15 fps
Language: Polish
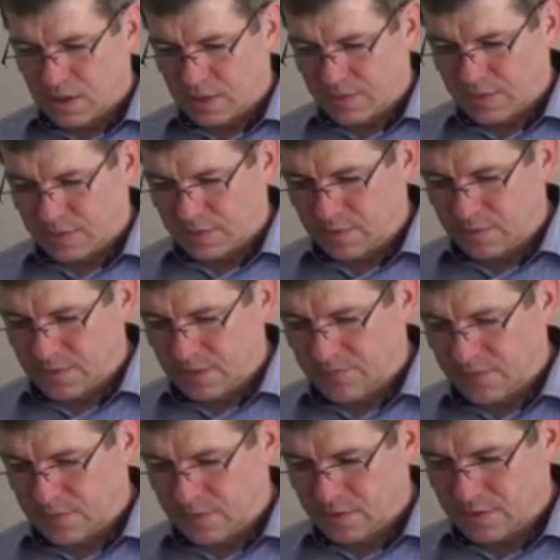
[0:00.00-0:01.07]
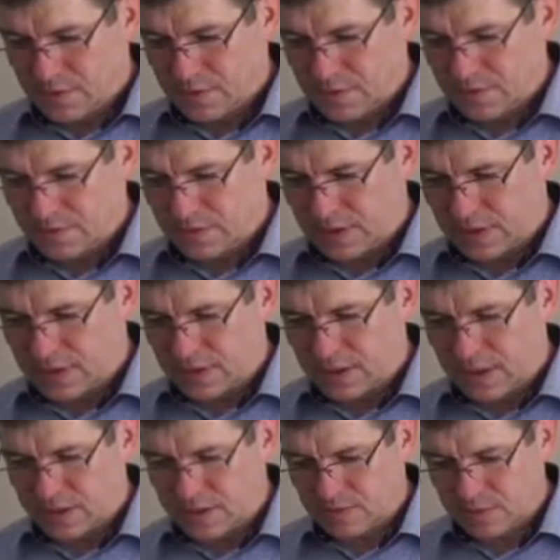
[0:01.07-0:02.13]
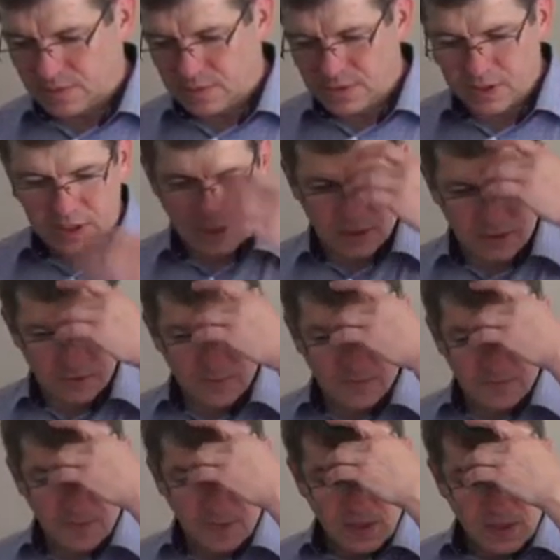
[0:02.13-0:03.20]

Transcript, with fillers: apostoł Paweł wraz z Sylasem spotykają